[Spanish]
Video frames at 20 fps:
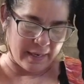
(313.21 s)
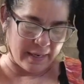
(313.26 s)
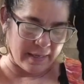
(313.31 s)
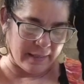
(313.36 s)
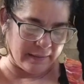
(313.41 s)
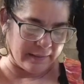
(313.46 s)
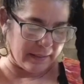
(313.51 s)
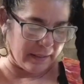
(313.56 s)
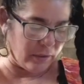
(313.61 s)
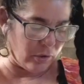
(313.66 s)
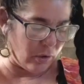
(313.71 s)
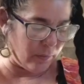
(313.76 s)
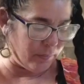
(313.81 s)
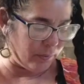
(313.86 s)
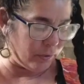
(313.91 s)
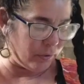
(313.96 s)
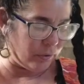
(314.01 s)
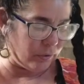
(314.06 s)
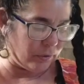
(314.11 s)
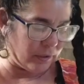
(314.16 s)
el interior
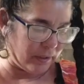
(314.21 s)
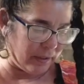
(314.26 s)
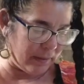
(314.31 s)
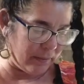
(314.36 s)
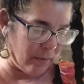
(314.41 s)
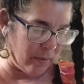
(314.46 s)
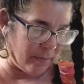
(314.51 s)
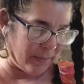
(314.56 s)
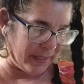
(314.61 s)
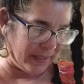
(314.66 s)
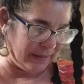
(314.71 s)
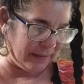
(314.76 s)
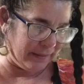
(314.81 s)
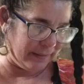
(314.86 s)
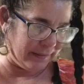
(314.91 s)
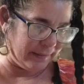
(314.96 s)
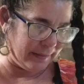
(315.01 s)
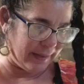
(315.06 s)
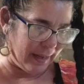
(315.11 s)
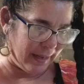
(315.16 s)
por donde debo
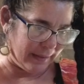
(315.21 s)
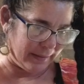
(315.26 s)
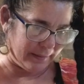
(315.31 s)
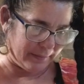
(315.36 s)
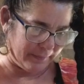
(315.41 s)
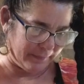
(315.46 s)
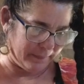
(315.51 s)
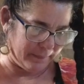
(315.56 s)
pintar